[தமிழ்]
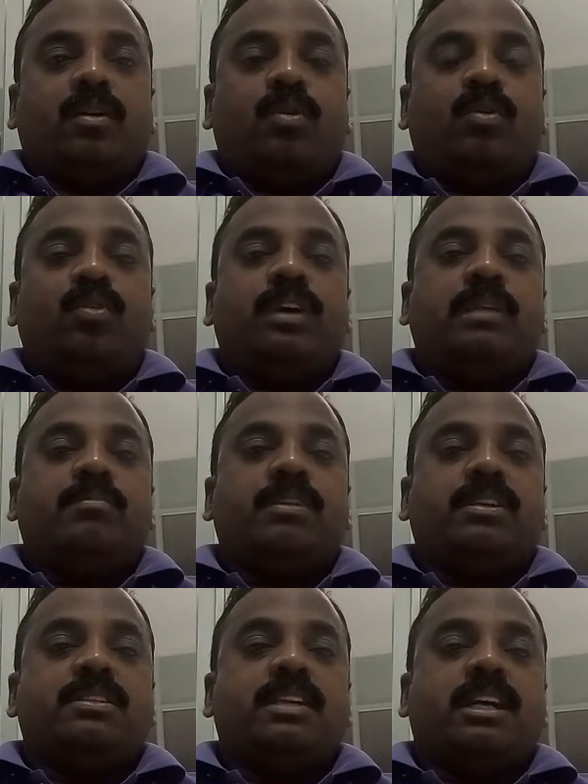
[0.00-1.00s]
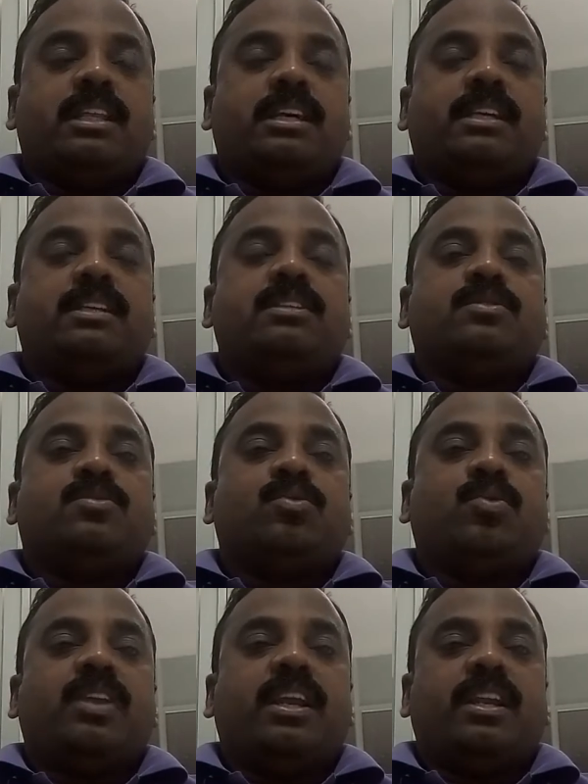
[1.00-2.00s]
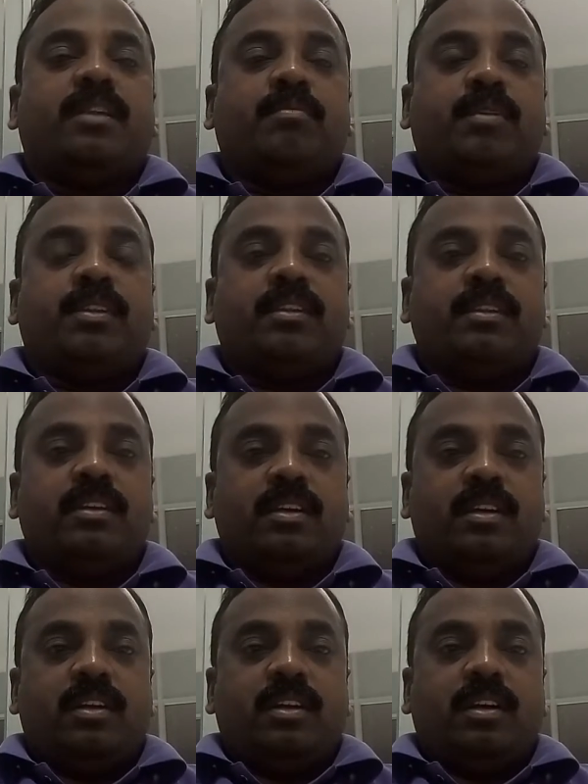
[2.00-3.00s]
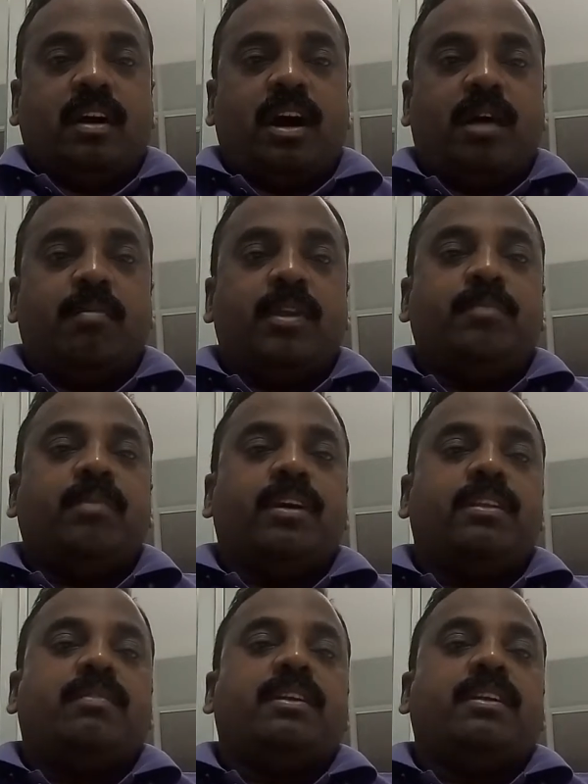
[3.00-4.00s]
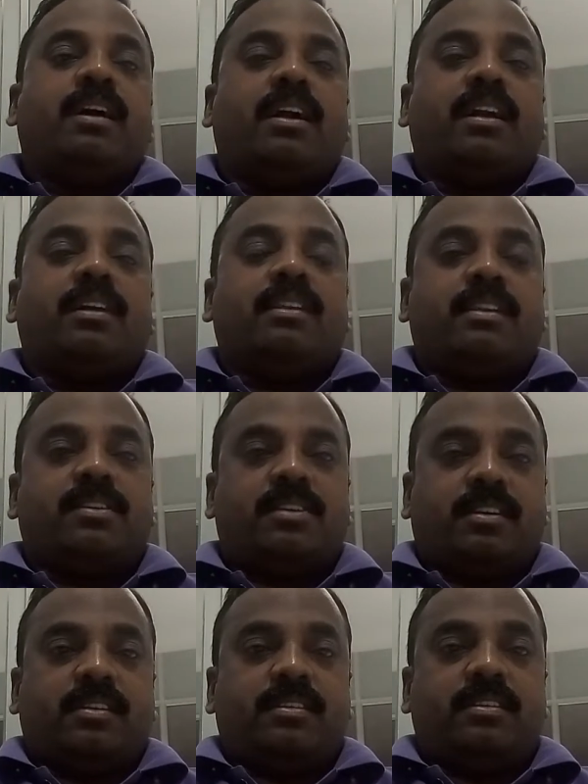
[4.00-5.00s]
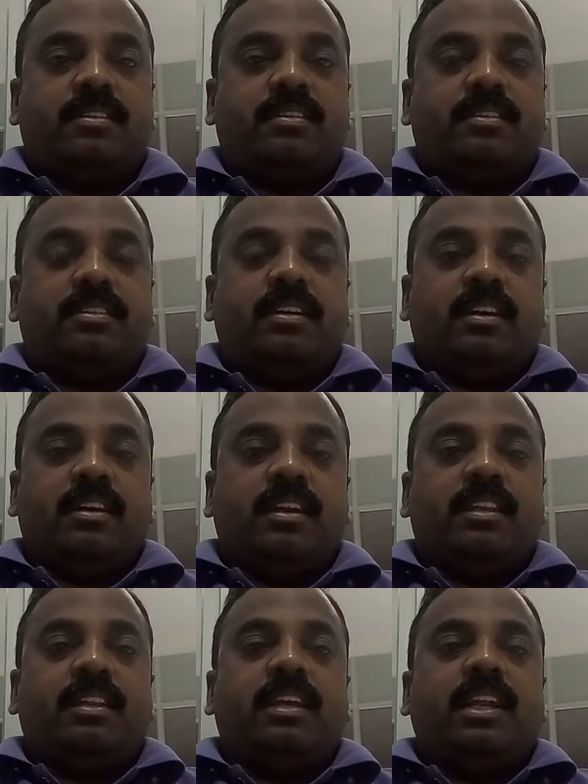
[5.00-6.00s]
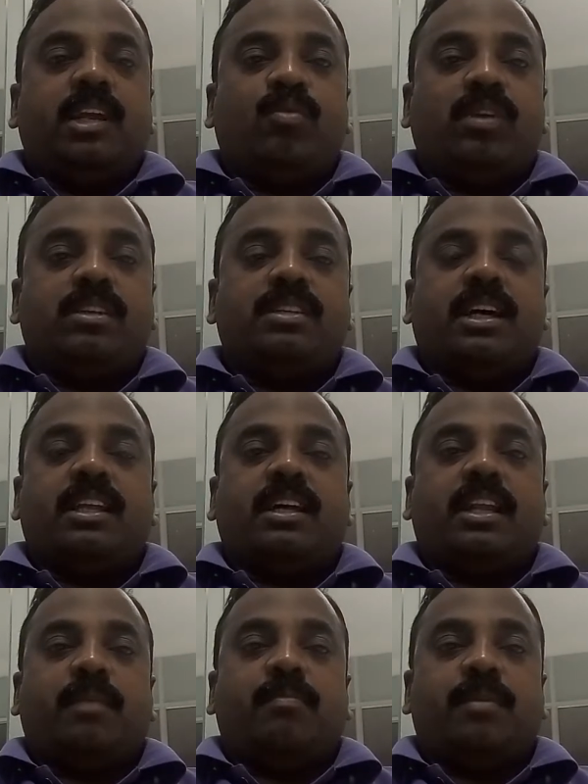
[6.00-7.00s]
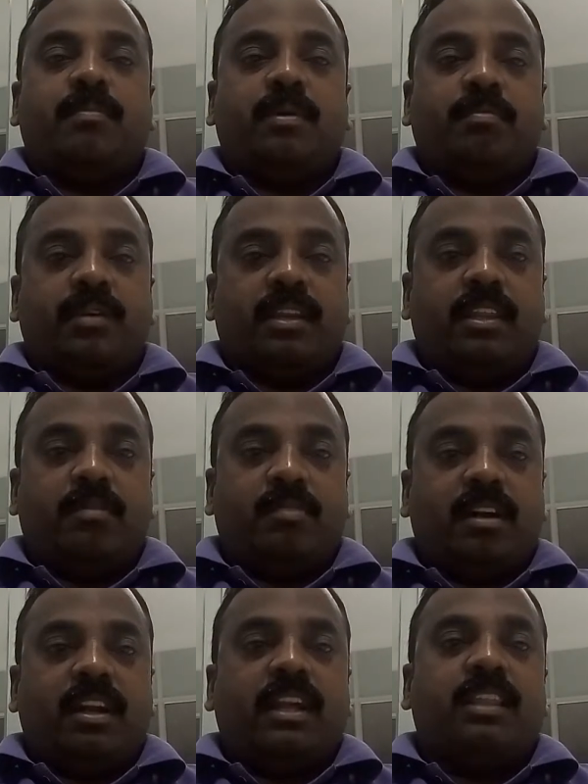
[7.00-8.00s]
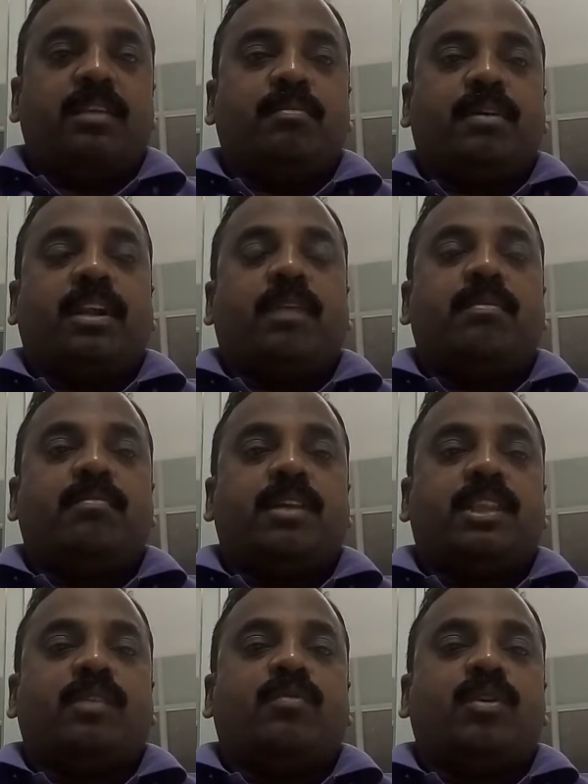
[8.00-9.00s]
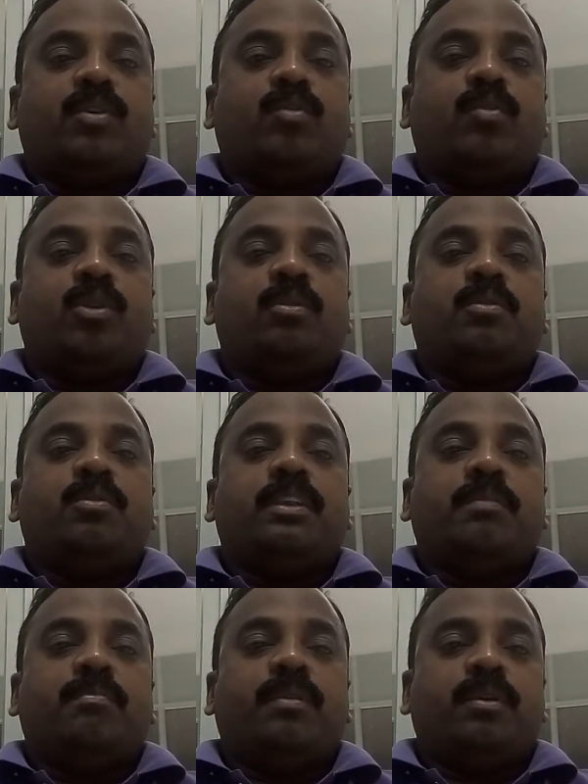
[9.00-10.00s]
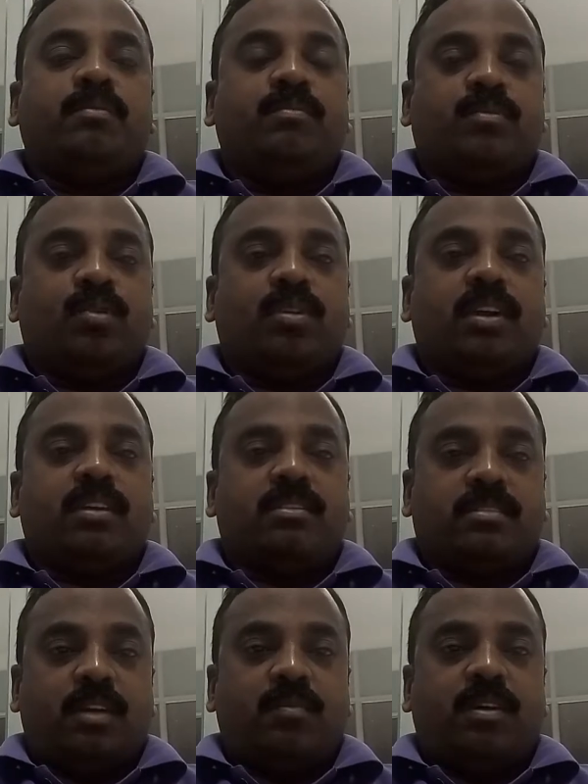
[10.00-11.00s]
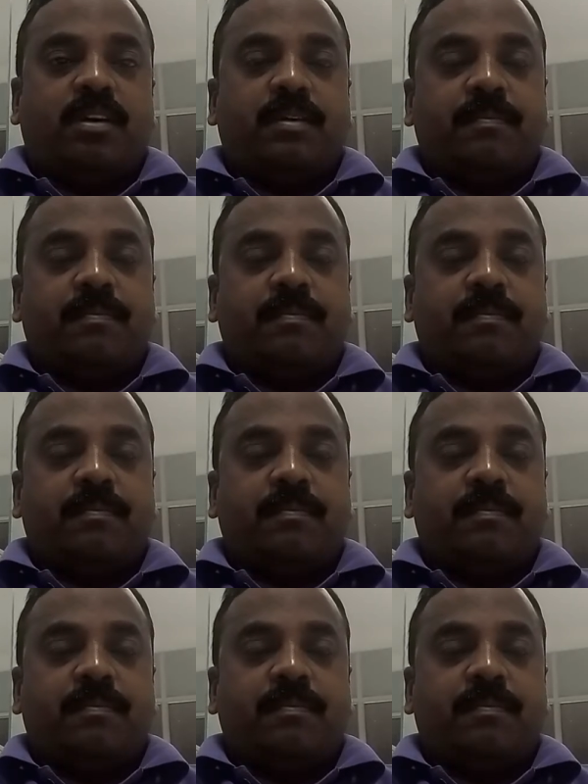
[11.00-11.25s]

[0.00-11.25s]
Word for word: குரு என்பது ஜாதகர் சூரியன் என்பது ஆபத் பாந்தவன் அநாதரட்சகன் இந்த இணை உள்ள ஜாதகர் எப்பயுமே பிரதிபலன் எதிர்பாராமல் மற்றவங்களுக்கு உதவுவதை பெரும் தொண்டாக செய்வாங்க